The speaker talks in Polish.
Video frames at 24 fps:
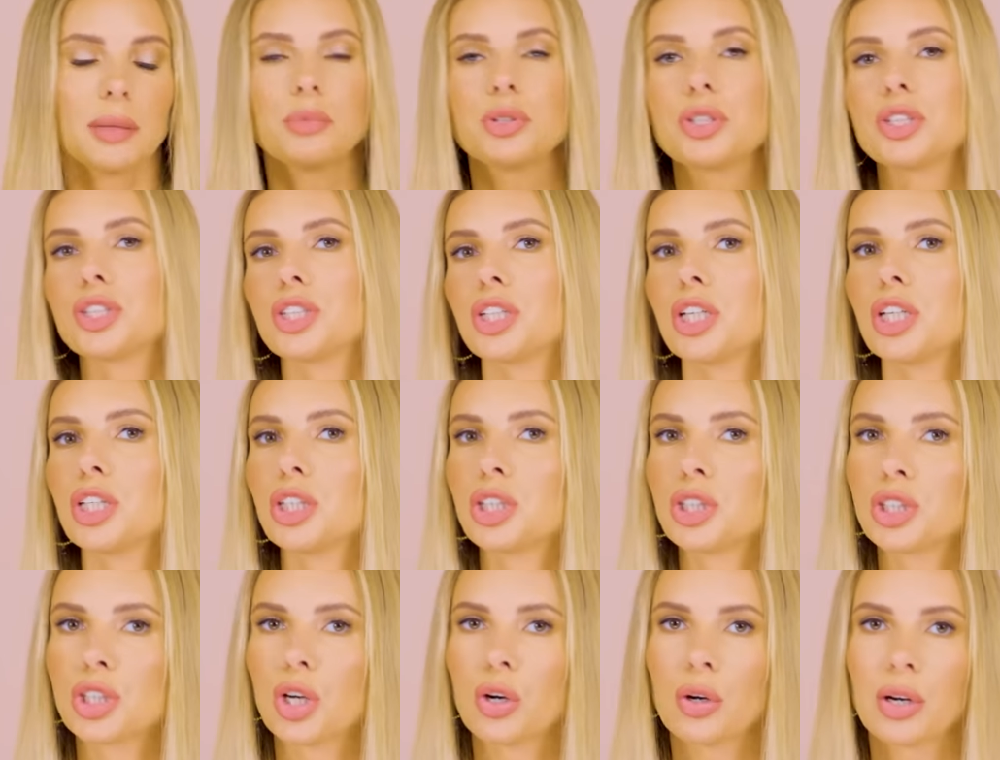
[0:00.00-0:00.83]
Nie musicie jej
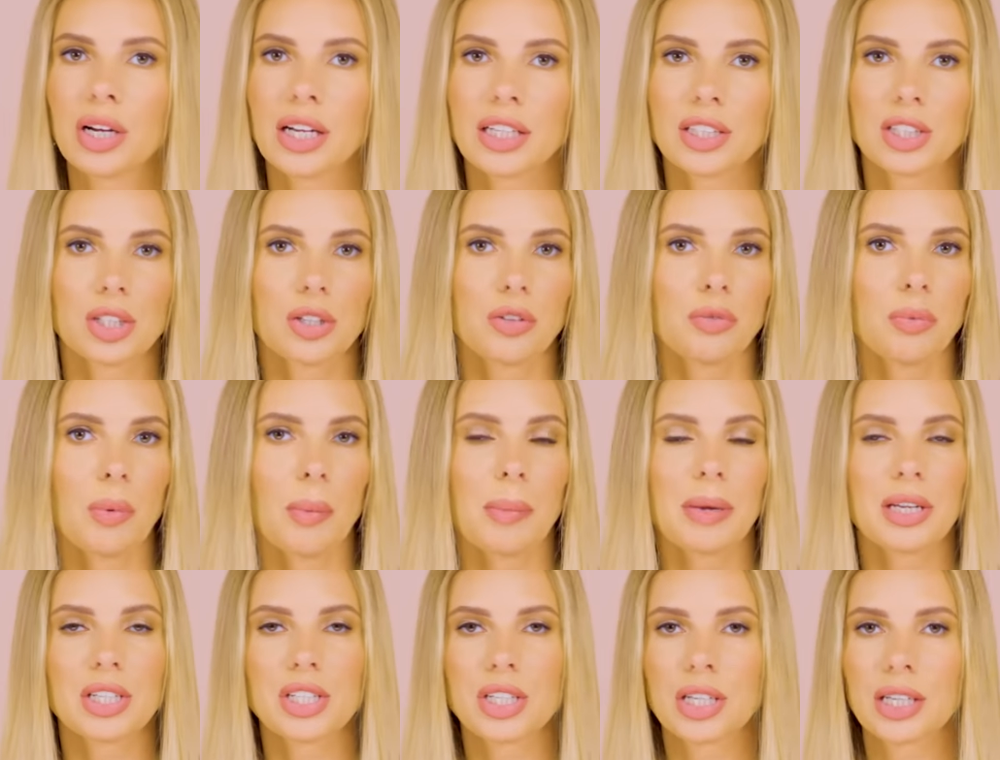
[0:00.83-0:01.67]
ściągać w
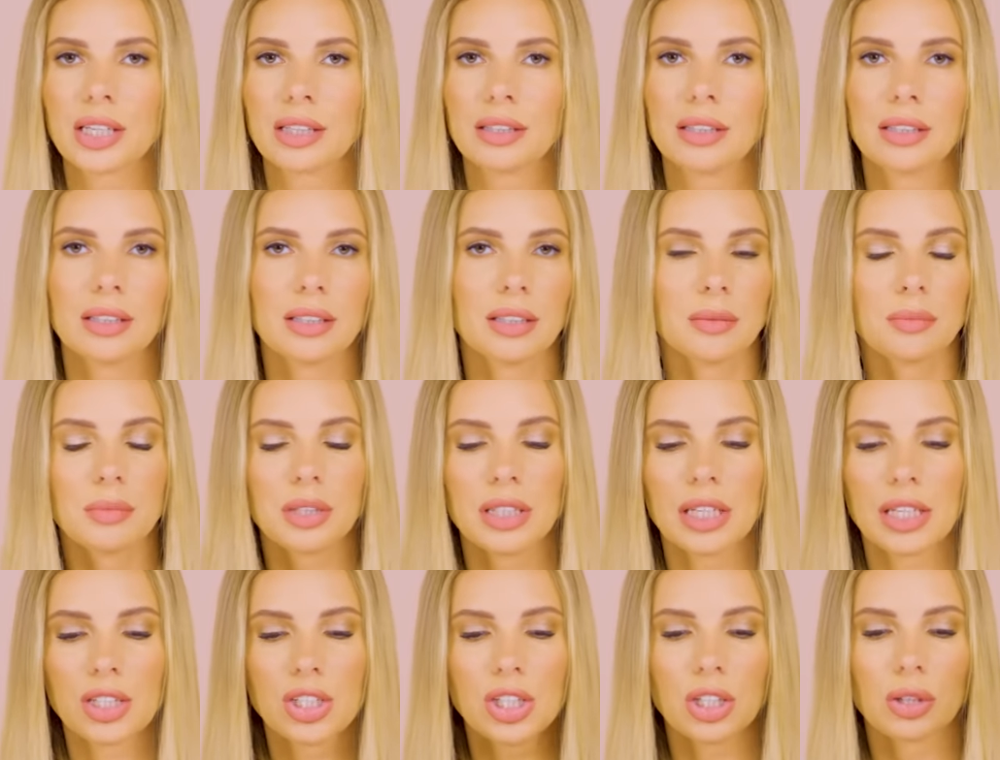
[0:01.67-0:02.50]
momencie, kiedy
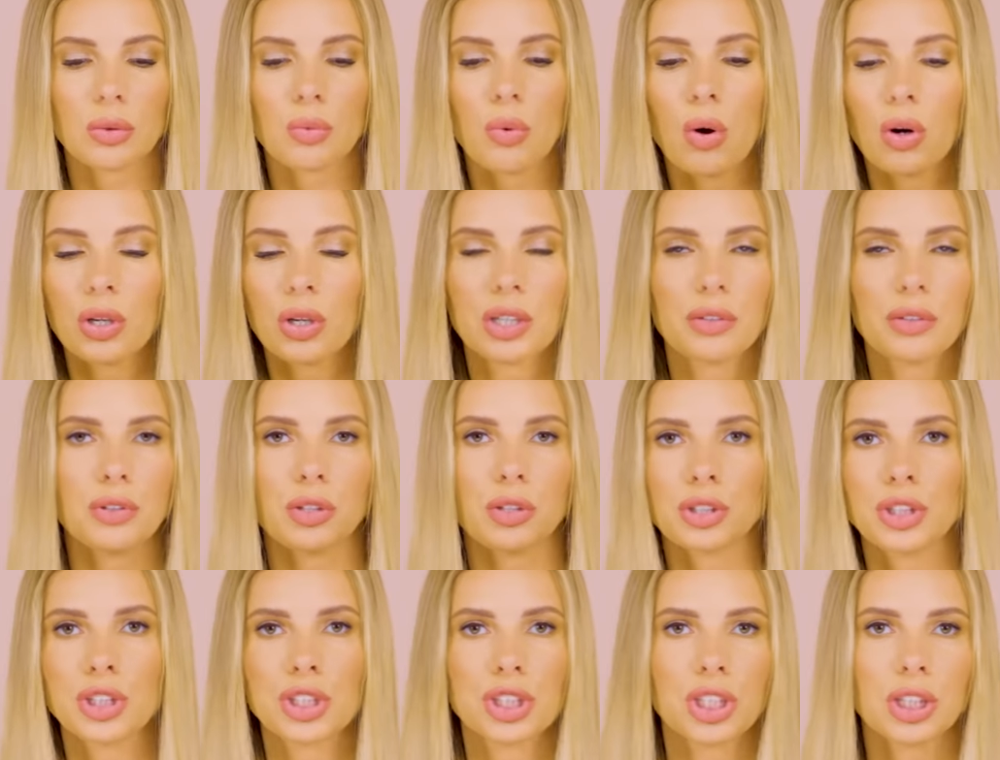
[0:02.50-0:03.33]
myjecie dłonie,
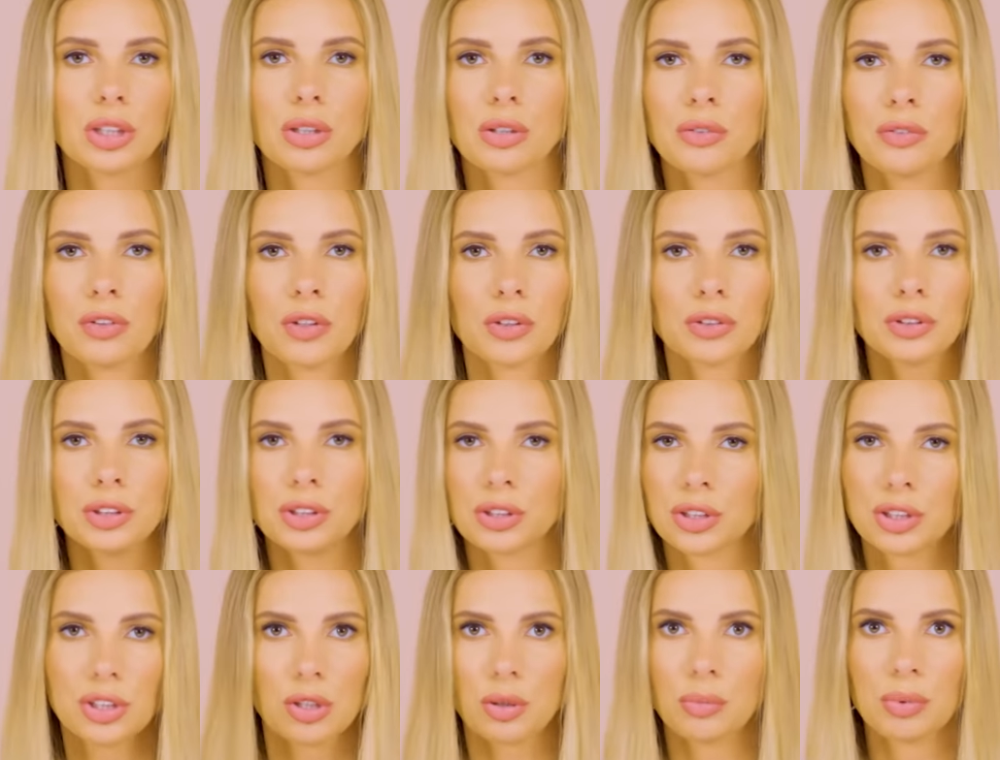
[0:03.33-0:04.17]
wchodzicie do wody,
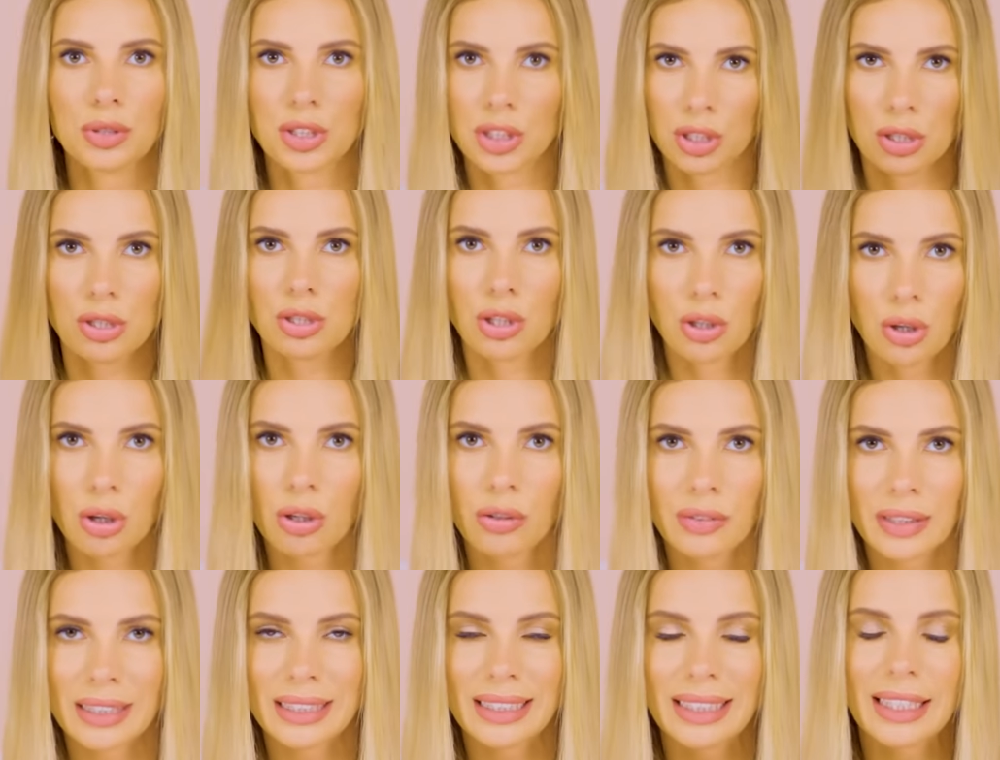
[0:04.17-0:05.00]
czy robicie
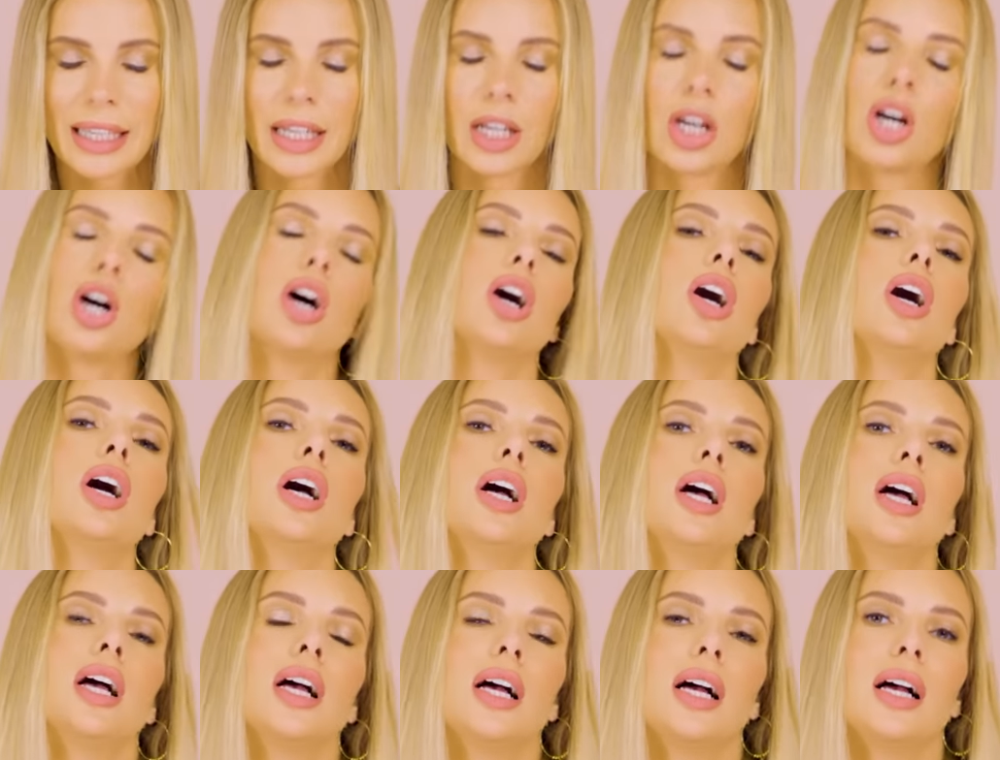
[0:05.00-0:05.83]
cokolwiek takiego.
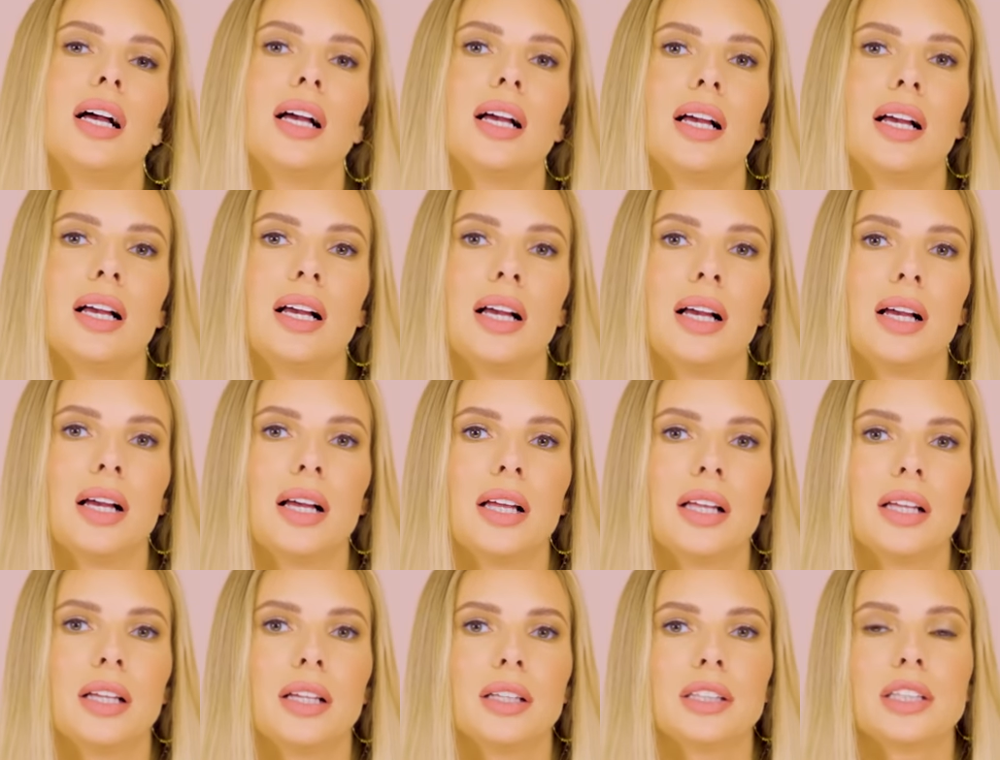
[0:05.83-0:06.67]

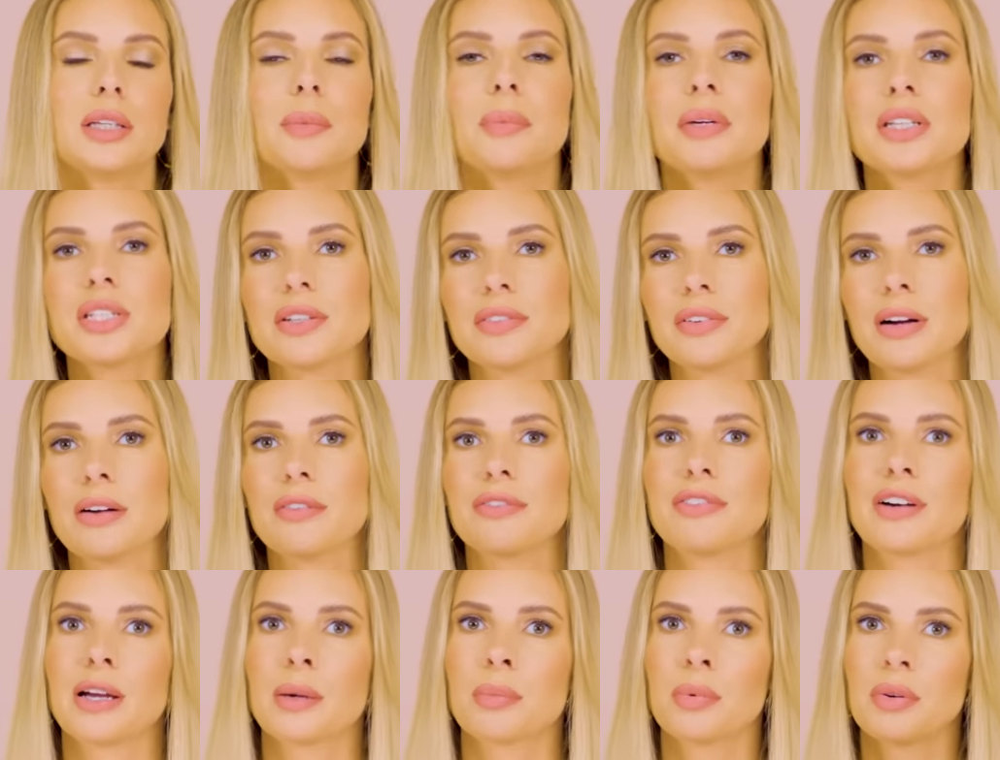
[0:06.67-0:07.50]
Eee, nie będzie Wam
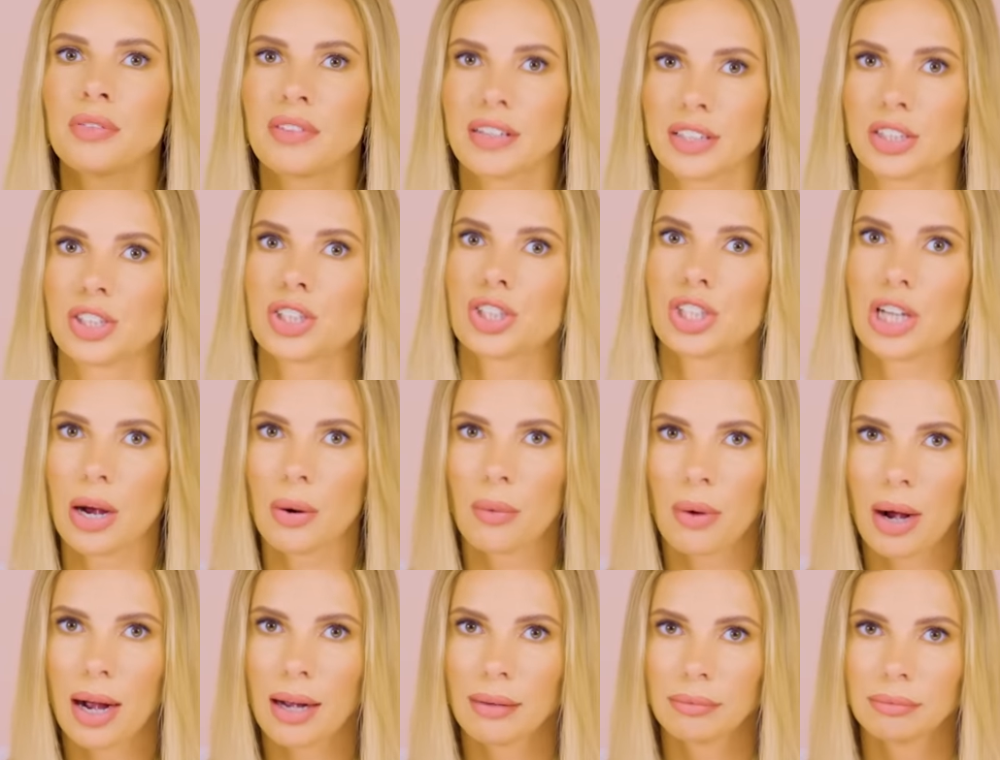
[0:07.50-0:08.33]
farbować
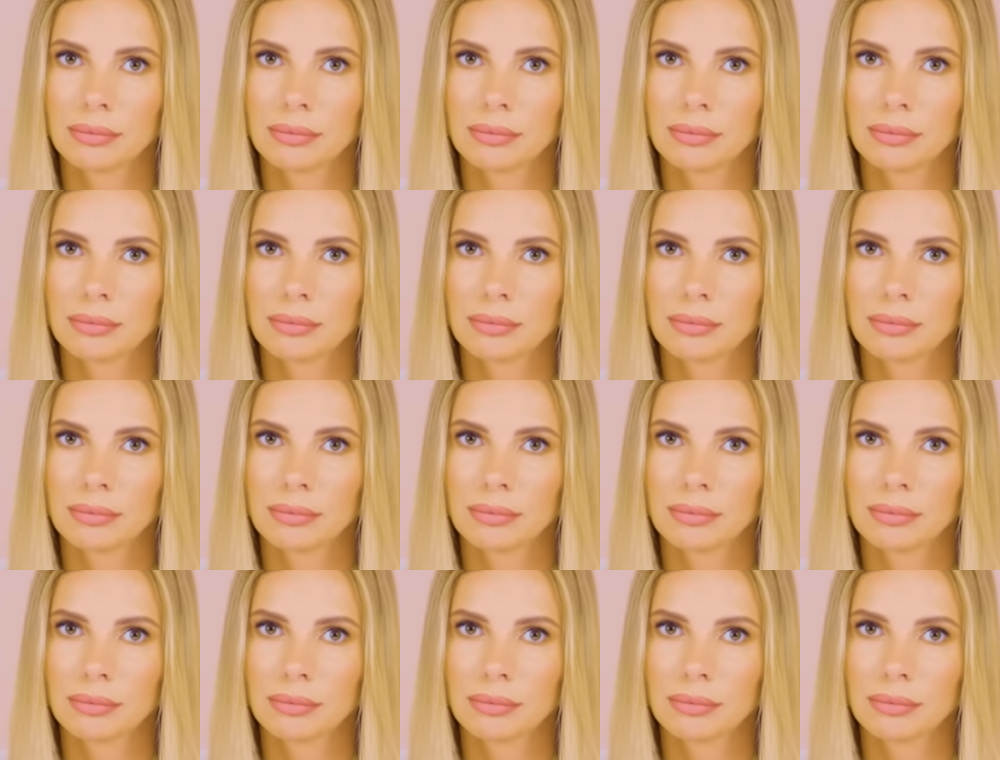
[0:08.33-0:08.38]
ciała